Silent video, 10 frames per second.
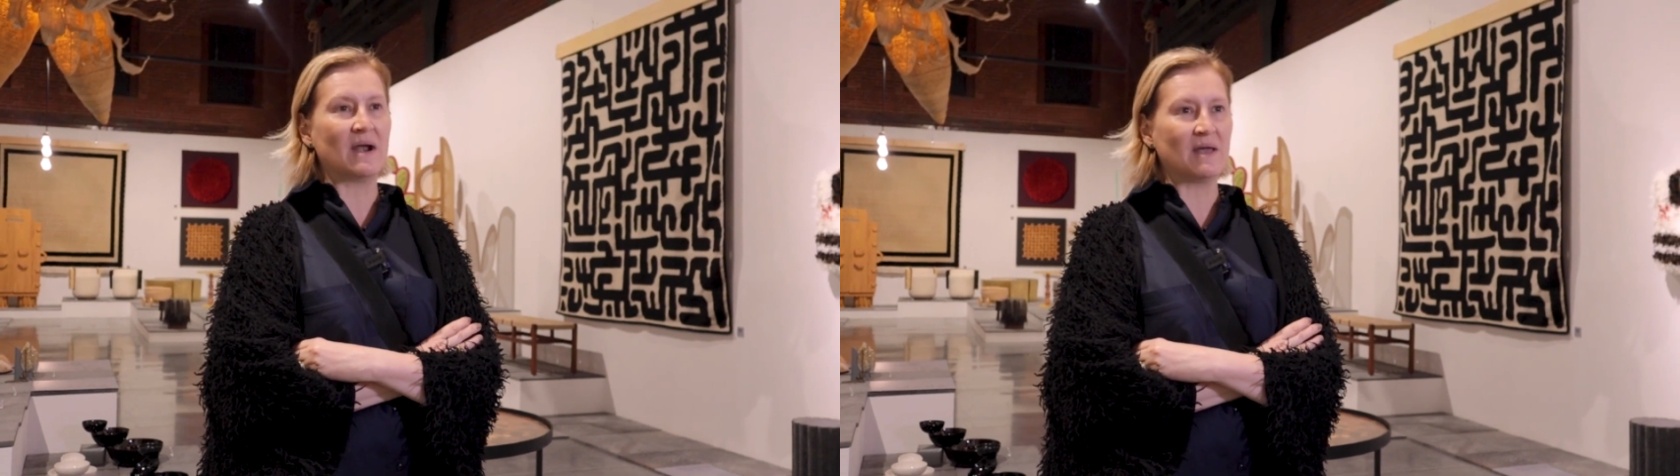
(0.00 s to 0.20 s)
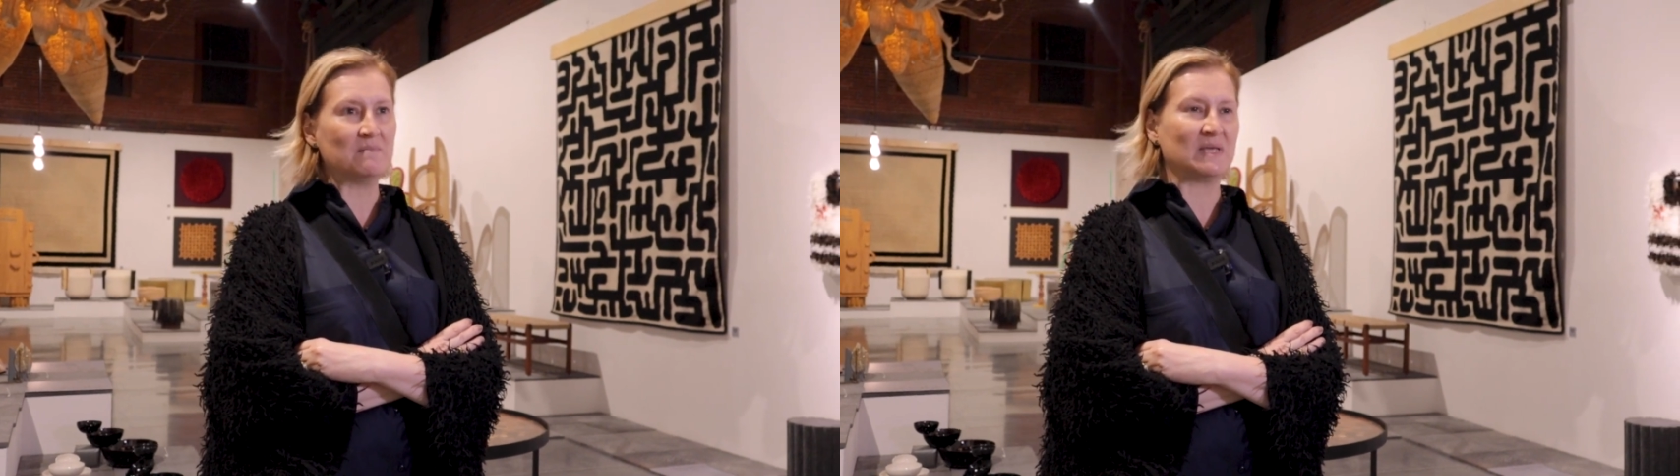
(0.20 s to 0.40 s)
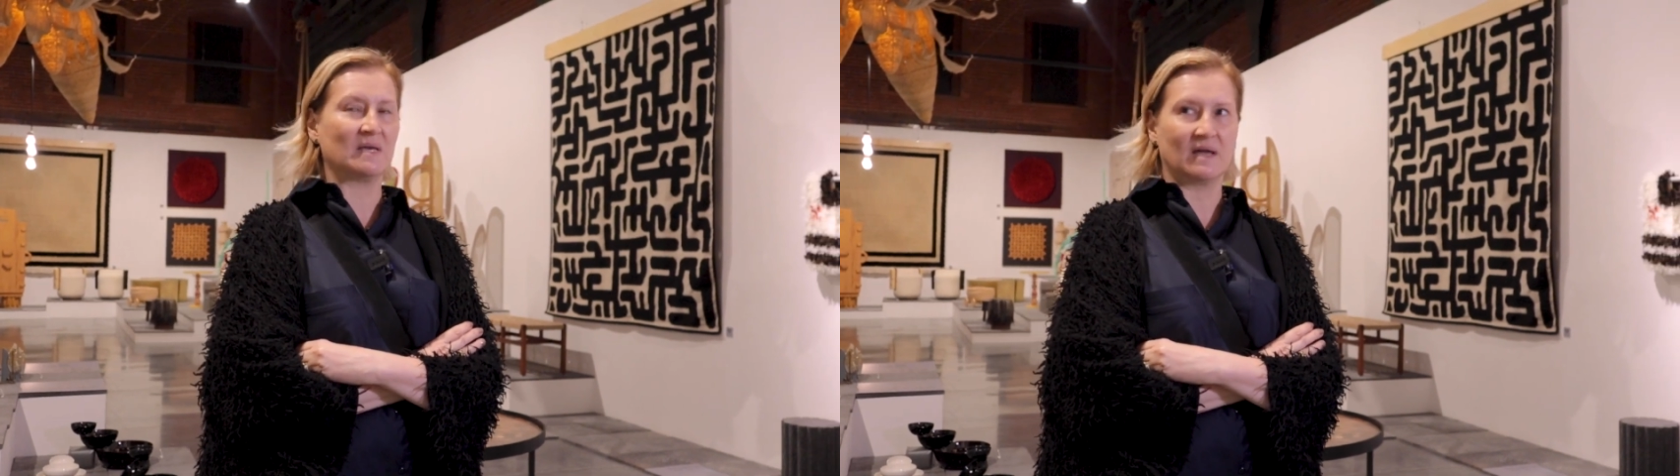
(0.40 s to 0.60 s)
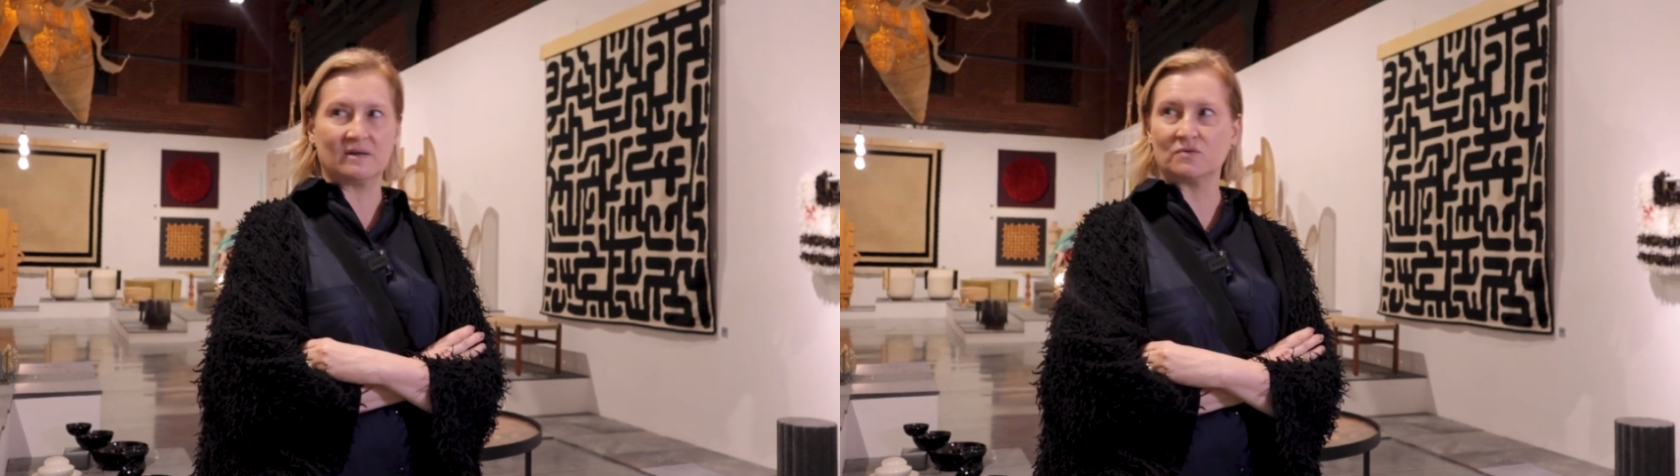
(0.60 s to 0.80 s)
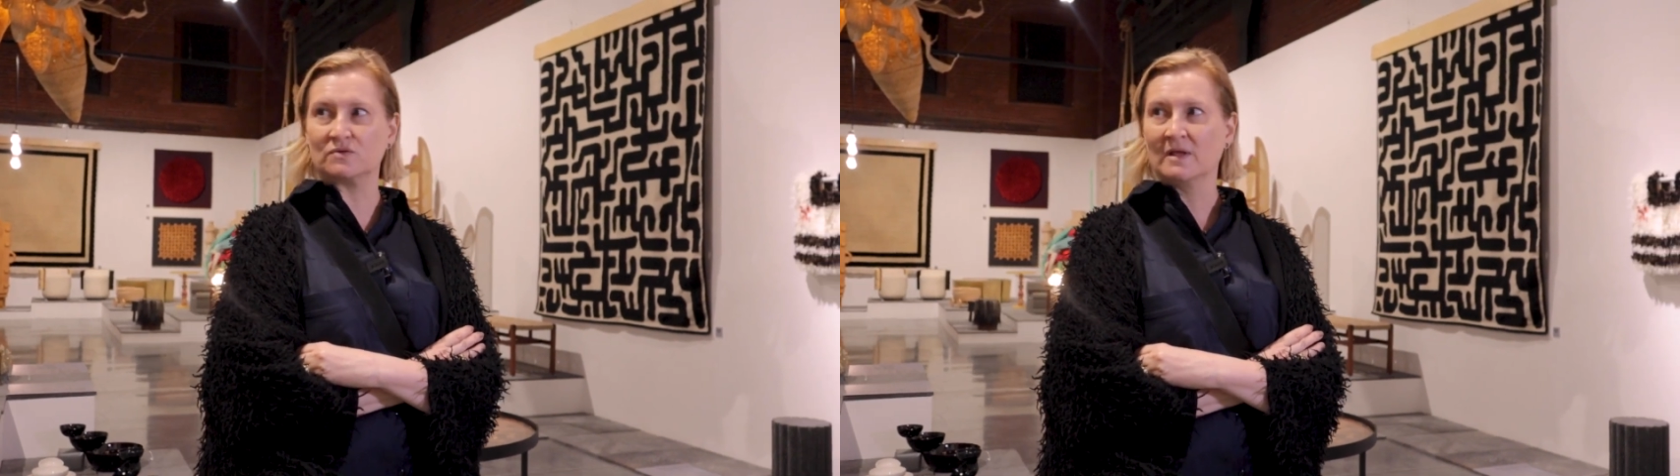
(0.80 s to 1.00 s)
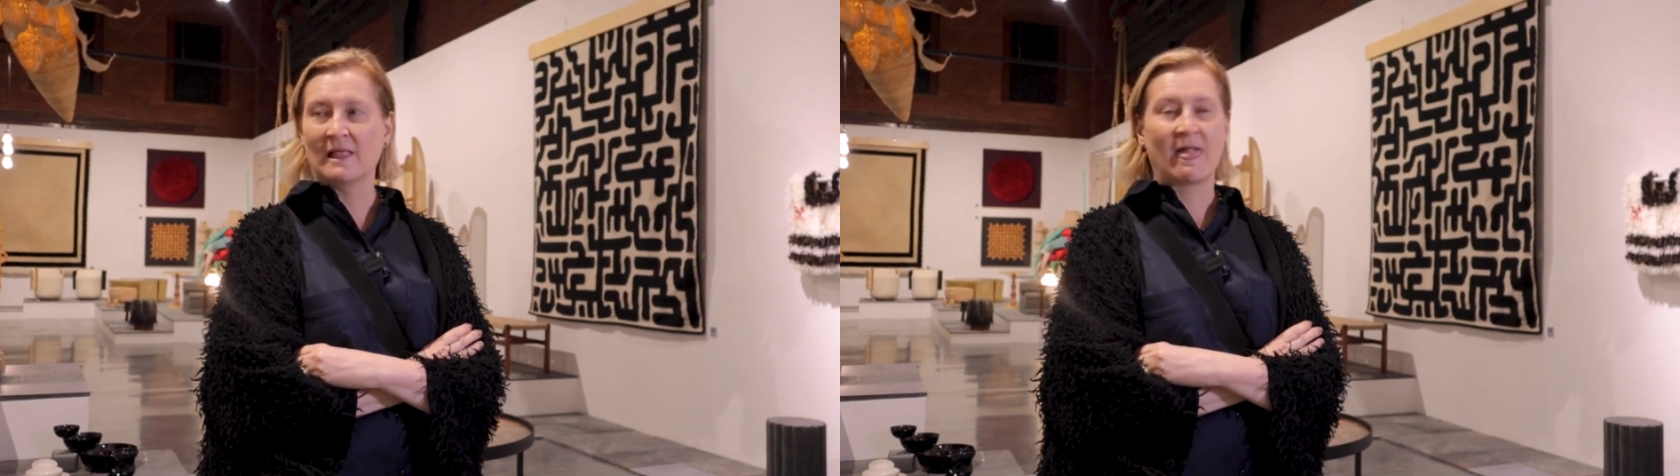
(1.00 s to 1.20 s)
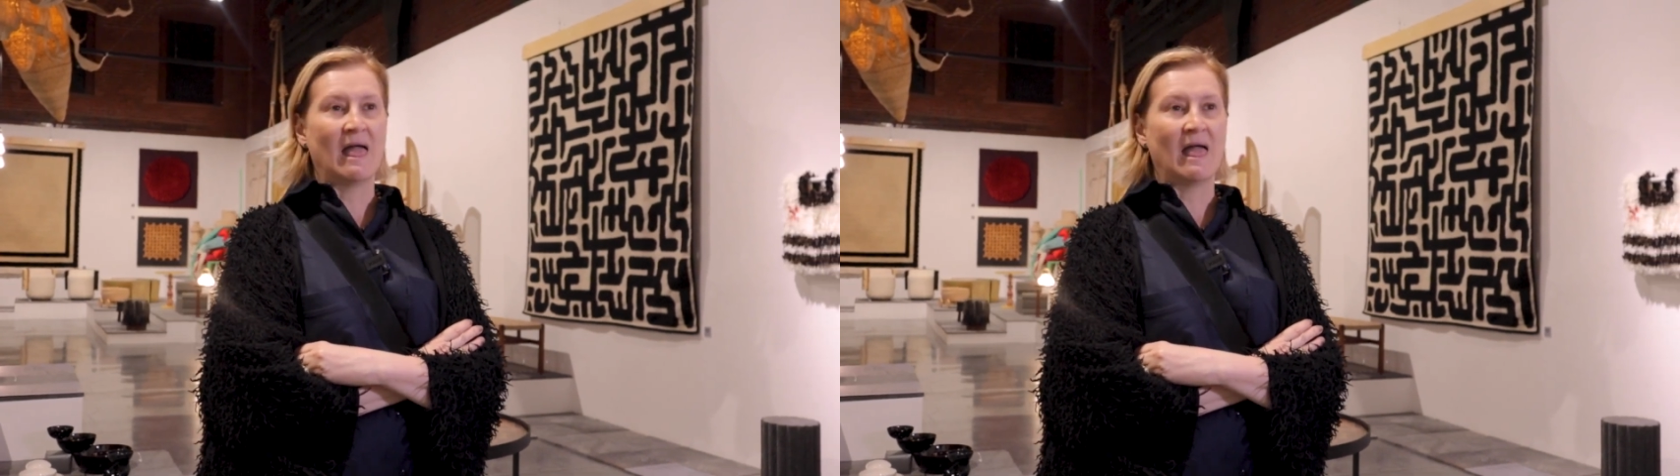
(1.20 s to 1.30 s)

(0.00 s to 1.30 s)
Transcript: para mexicanos.